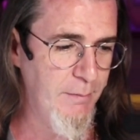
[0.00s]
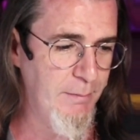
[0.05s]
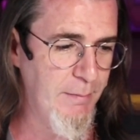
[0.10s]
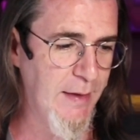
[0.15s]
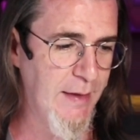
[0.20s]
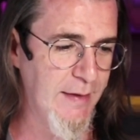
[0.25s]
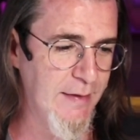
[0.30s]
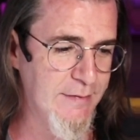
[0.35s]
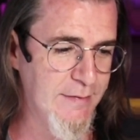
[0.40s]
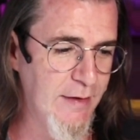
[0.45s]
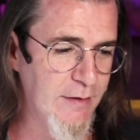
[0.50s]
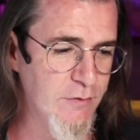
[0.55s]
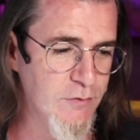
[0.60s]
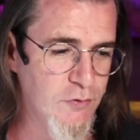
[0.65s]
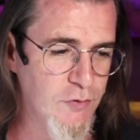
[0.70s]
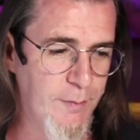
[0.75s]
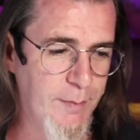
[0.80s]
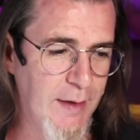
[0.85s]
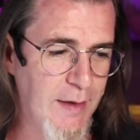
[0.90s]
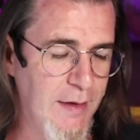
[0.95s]
Me
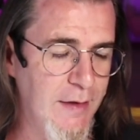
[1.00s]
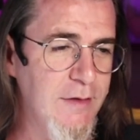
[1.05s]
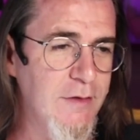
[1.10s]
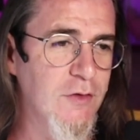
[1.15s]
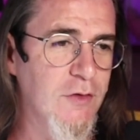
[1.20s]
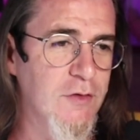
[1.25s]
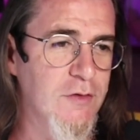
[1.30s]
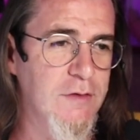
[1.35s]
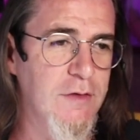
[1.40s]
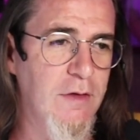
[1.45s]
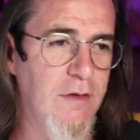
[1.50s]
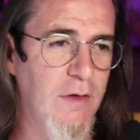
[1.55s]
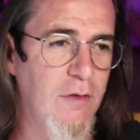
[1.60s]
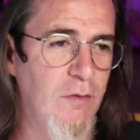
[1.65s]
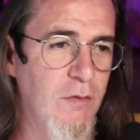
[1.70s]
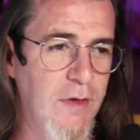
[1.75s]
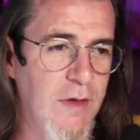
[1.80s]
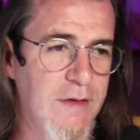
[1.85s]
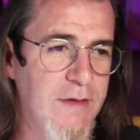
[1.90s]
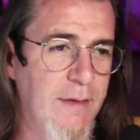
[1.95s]
encantaron, súper lindos, dice
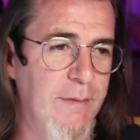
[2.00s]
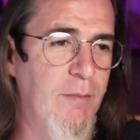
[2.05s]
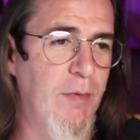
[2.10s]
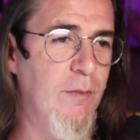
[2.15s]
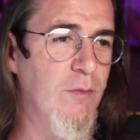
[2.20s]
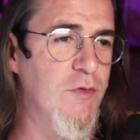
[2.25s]
Luz del Tiempo.